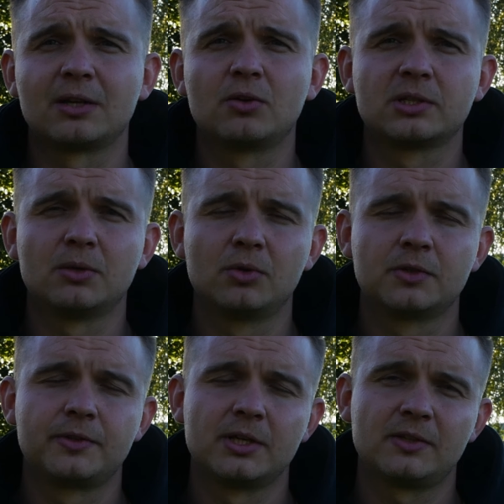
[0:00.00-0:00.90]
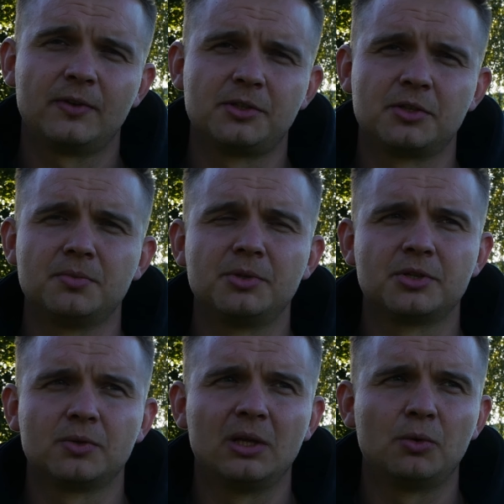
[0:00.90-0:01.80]
z tego okazałego zwycięstwa, cieszymy
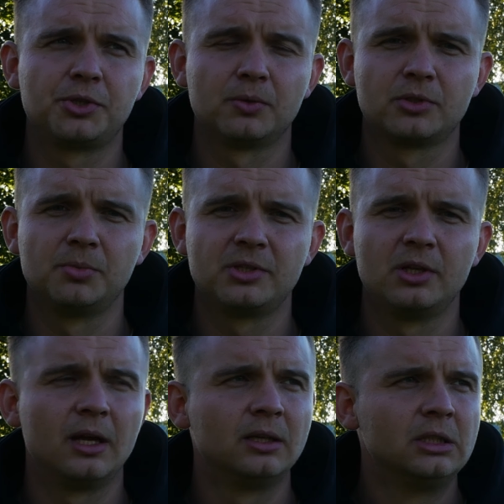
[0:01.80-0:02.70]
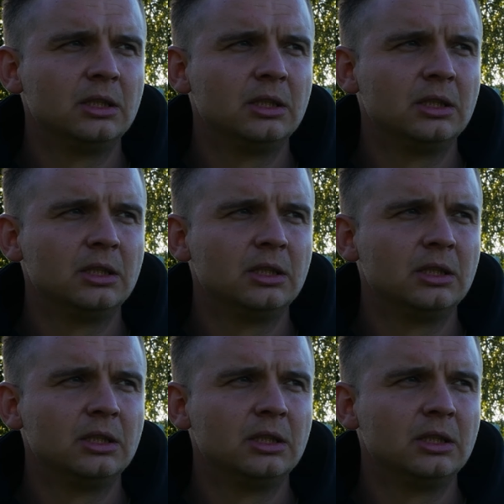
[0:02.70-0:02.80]
się, że udało się zdobyć tyle,